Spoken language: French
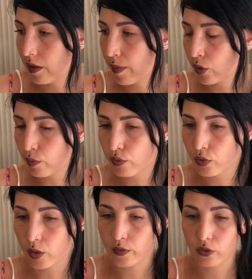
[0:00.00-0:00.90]
c'est pas non plus
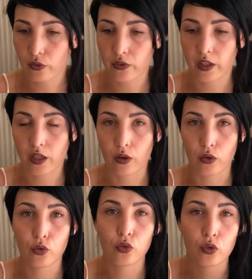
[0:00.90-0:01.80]
comme si on faisait
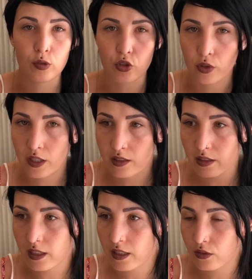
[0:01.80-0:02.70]
une demi-journée de
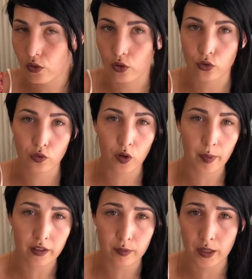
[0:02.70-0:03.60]
dialyse deux fois
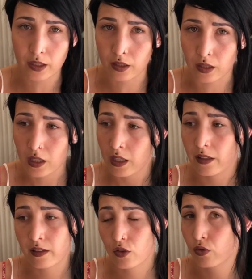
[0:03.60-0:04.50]
par semaine
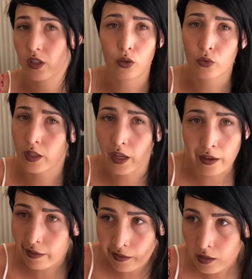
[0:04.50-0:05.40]
et ça jusqu'à qu'on ait à
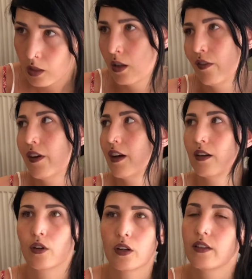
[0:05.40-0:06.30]
rein,
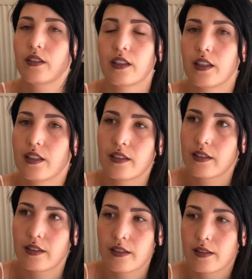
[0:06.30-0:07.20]
Enfin voilà, c'est
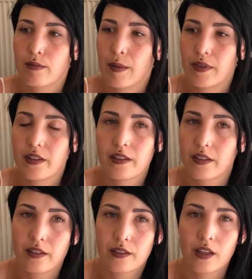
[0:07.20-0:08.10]
même si c'est